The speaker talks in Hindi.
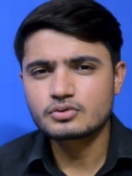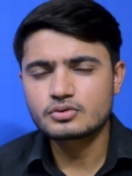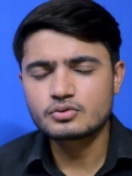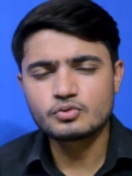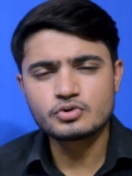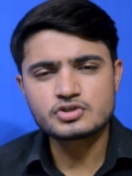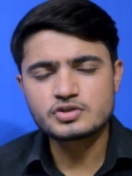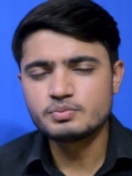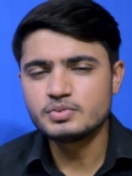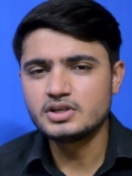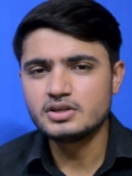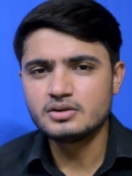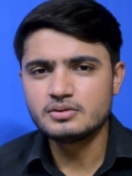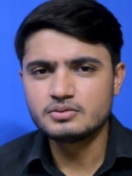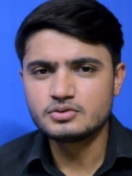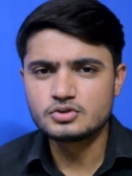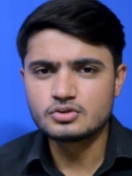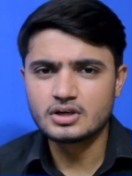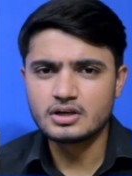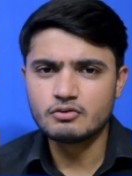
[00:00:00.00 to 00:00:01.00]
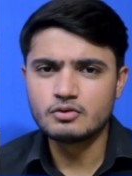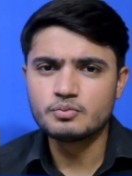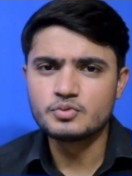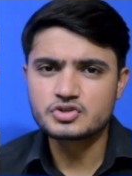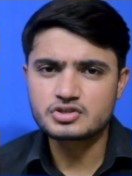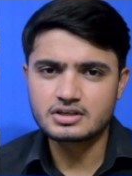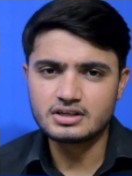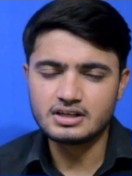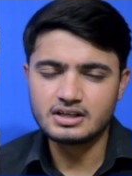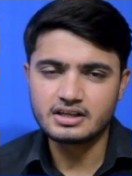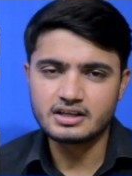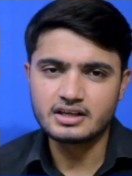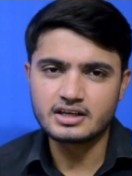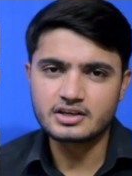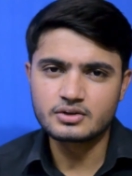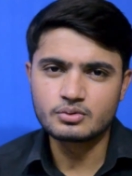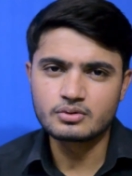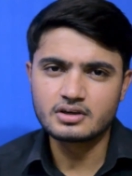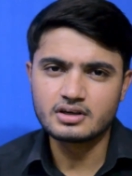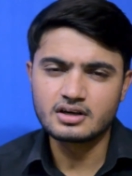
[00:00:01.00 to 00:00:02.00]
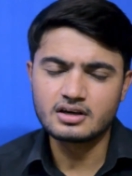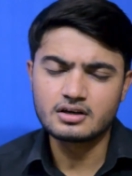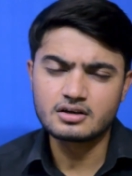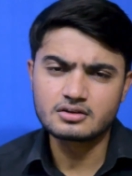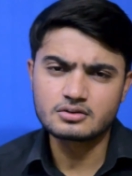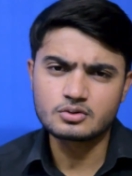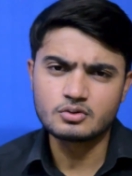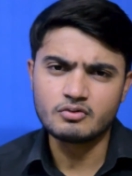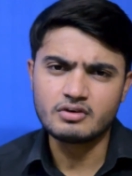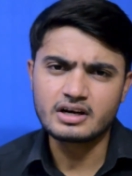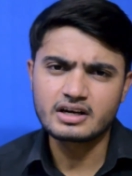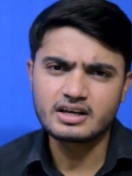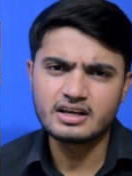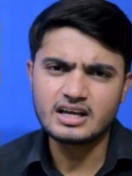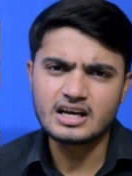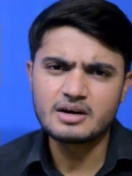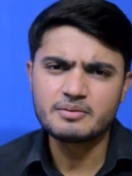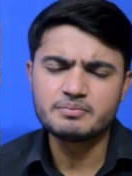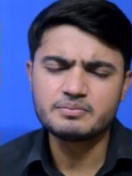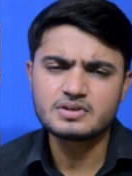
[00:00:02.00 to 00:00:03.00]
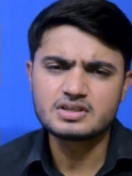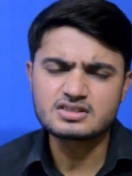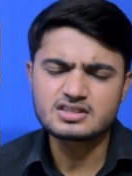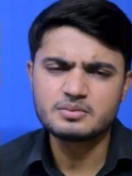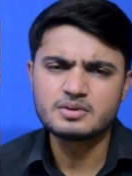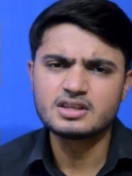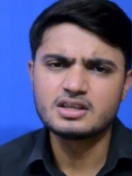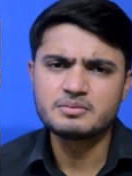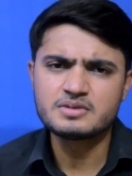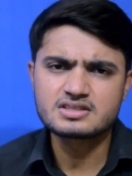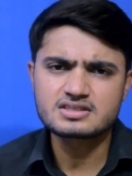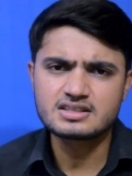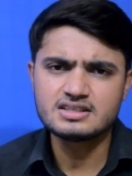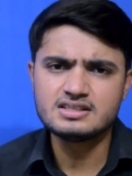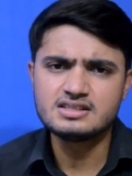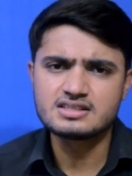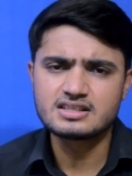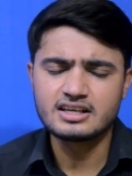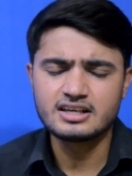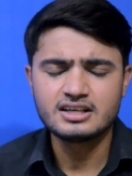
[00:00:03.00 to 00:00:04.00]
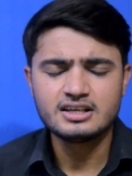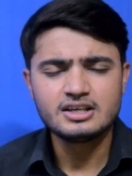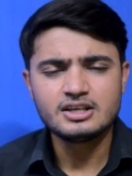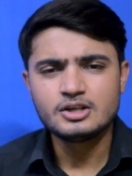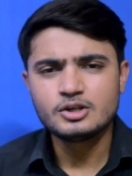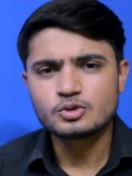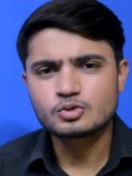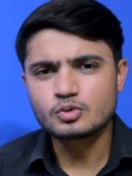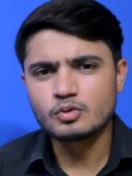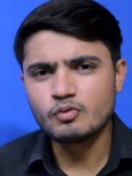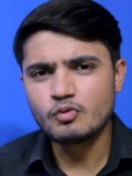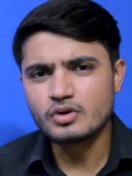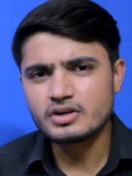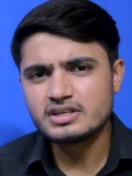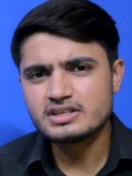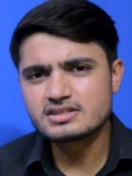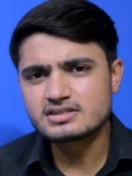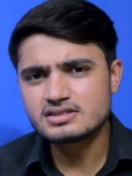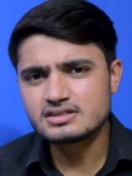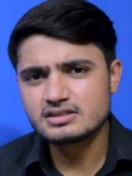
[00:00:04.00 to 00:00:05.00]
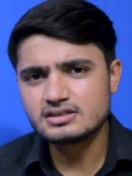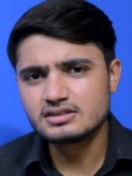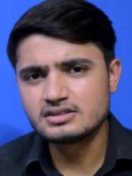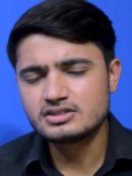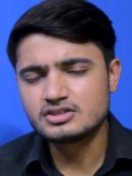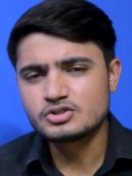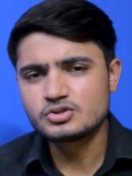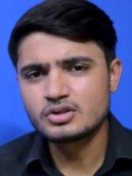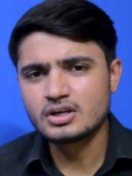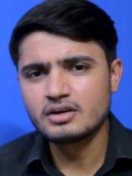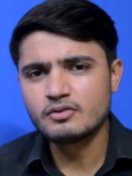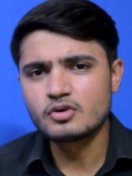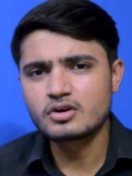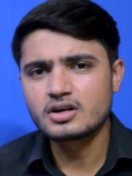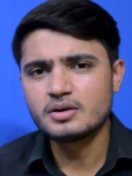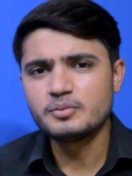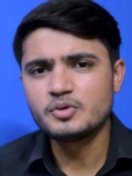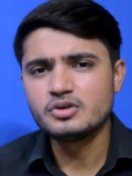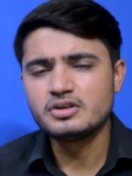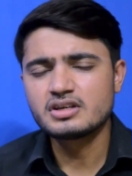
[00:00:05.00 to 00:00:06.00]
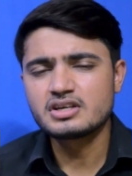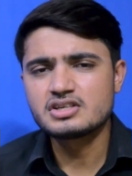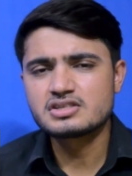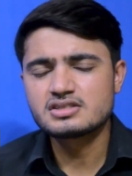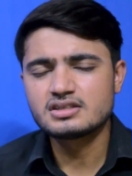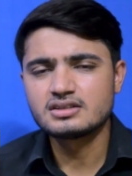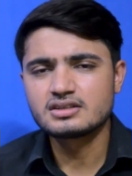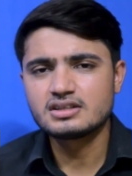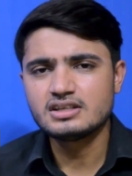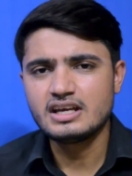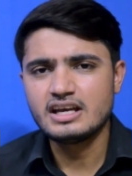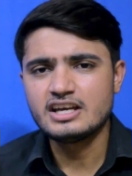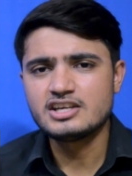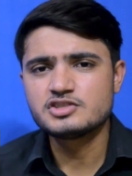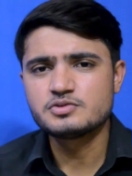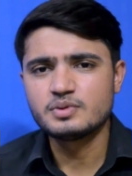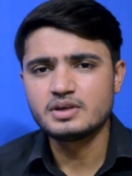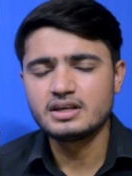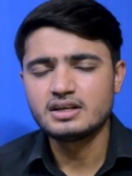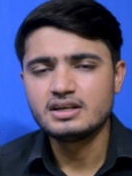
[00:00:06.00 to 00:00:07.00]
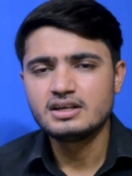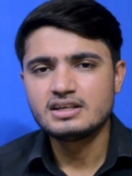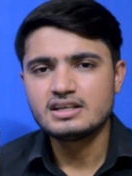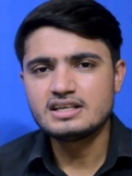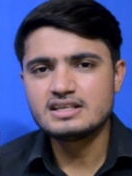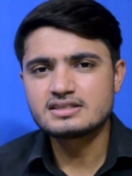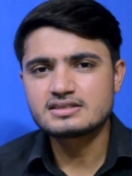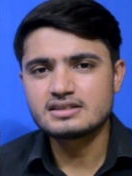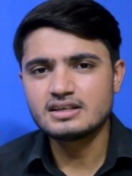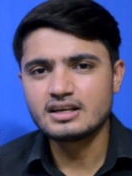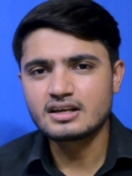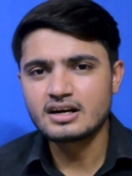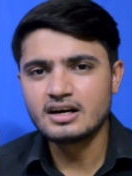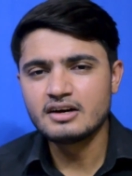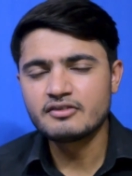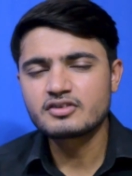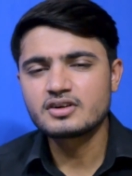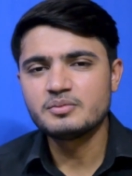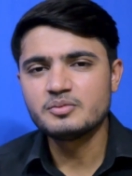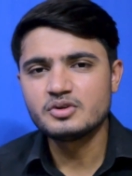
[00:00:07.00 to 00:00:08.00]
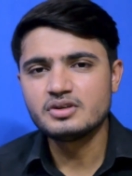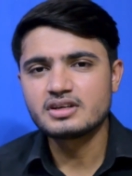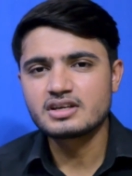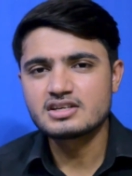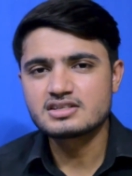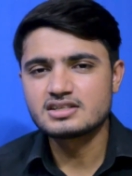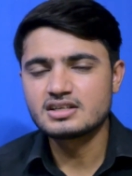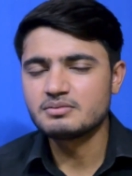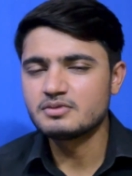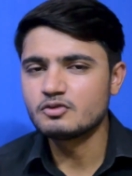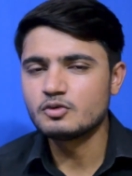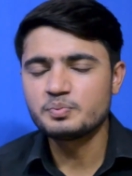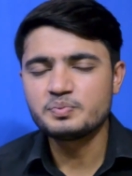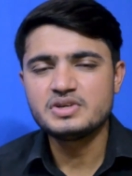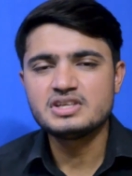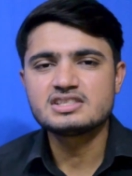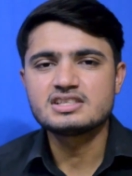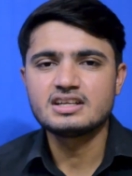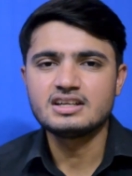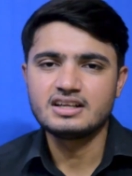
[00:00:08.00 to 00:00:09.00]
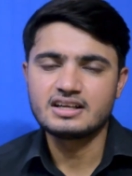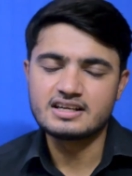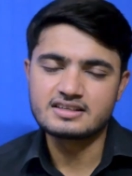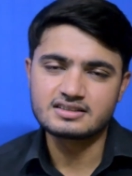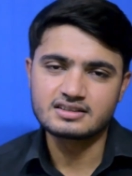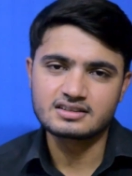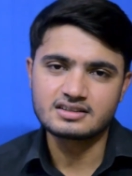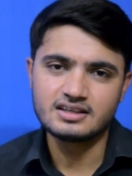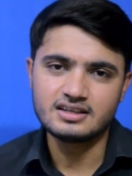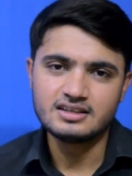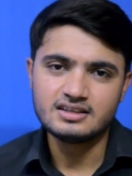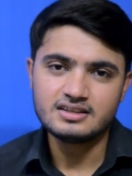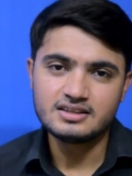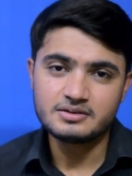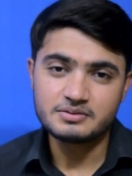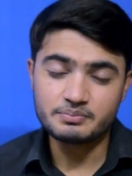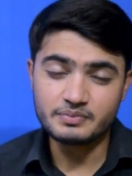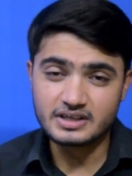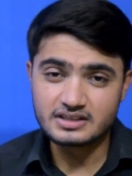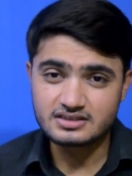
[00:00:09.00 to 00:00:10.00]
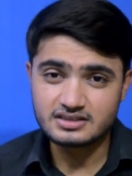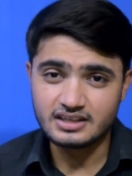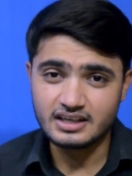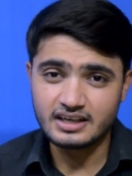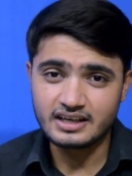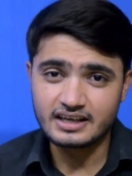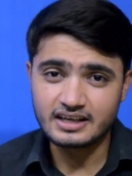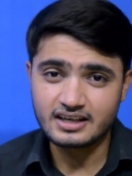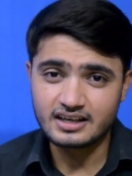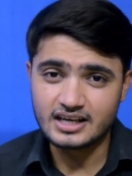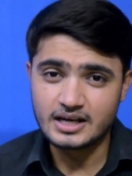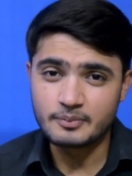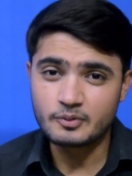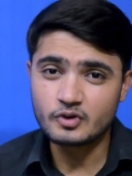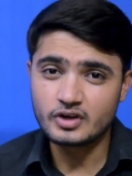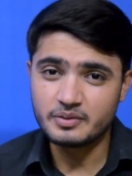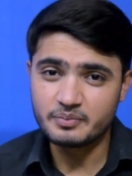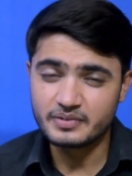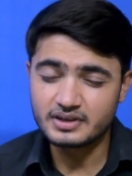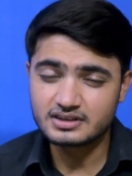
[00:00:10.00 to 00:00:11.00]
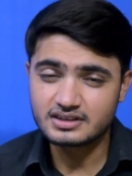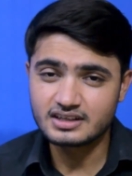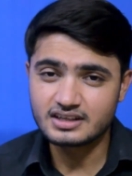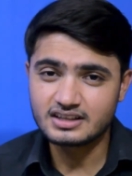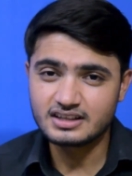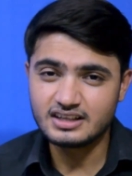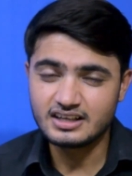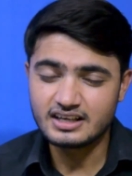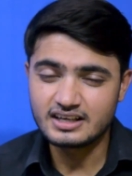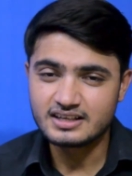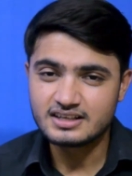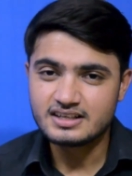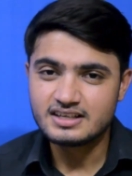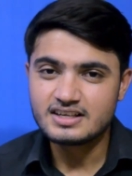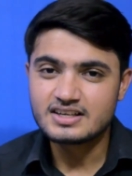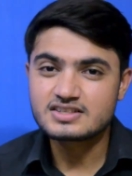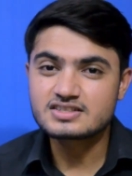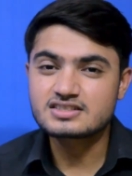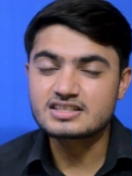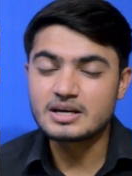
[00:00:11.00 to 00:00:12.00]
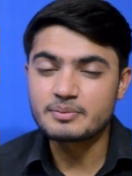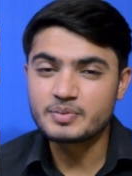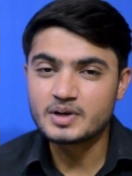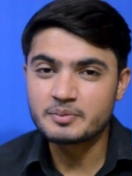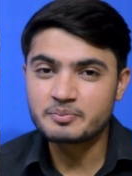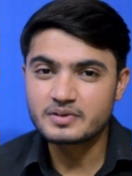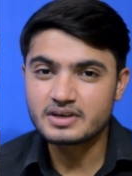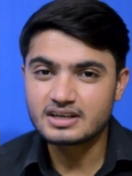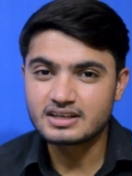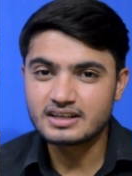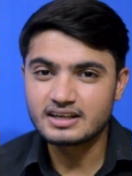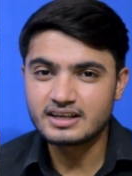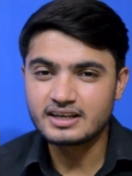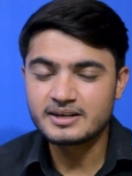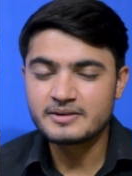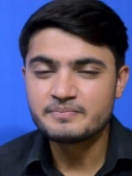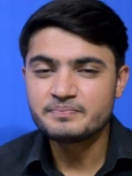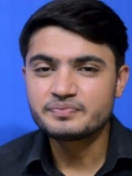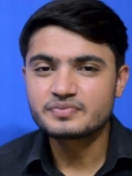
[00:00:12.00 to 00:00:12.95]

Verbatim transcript: कुछ भी जो है वो मुश्किल नहीं है क्योंकि अगर तो वाकई आप किसी बंदे में स्किल्स हैं तो वो इस जो है वो कम्युनिकेशन की एज में इस इराफ कम्युनिकेशन में वो पीछे नहीं रह सकता बस ये है कि आपको हिम्मत करनी है स्टेप अप करना है